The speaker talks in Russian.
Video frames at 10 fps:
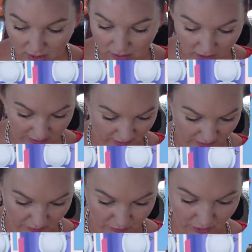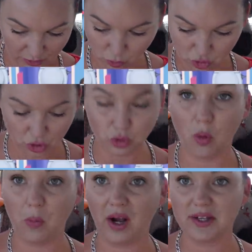Ладно, я думаю, что
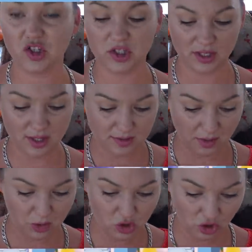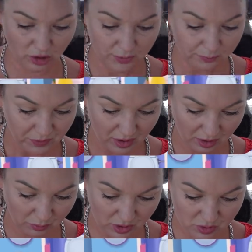Том пока сейчас на нас обижен,
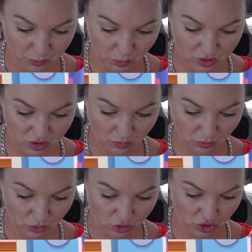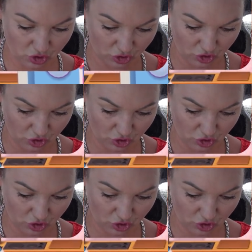и мы спросим у Джинджер.